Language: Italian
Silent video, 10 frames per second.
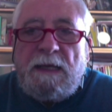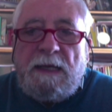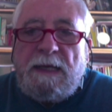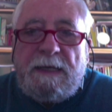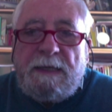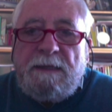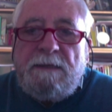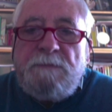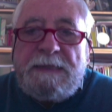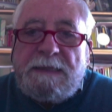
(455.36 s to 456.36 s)
È
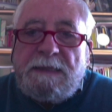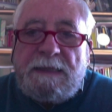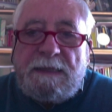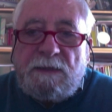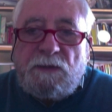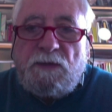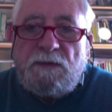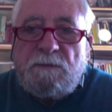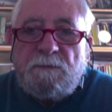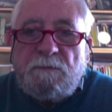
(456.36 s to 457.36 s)
il
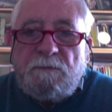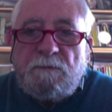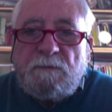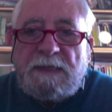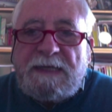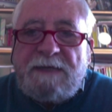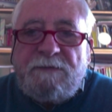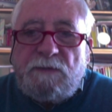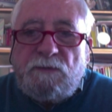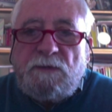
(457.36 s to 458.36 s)
mandato che
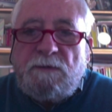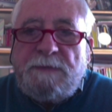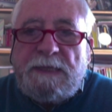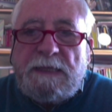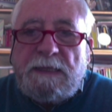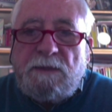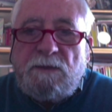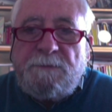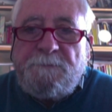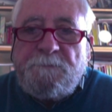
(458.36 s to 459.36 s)
è venuto meno,
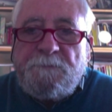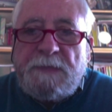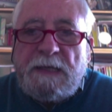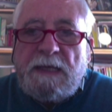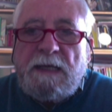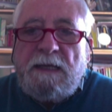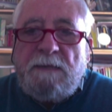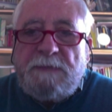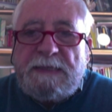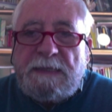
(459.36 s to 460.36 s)
il
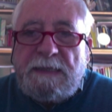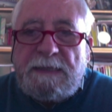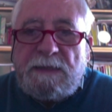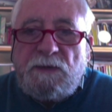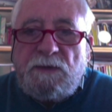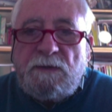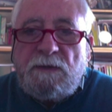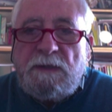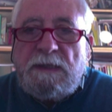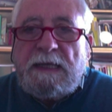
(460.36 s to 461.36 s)
mandato
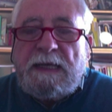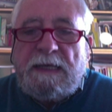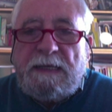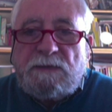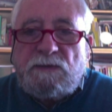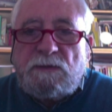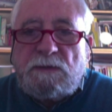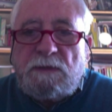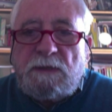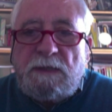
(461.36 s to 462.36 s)
che, la,
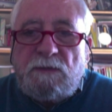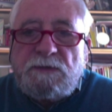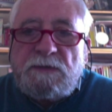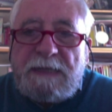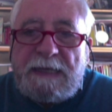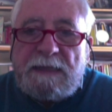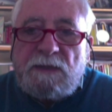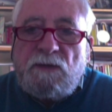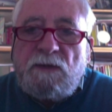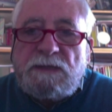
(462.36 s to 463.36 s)
che lo
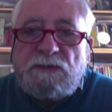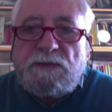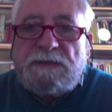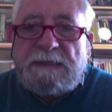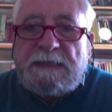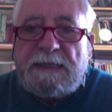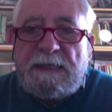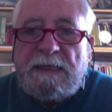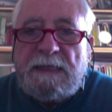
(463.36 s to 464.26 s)
Stato, la società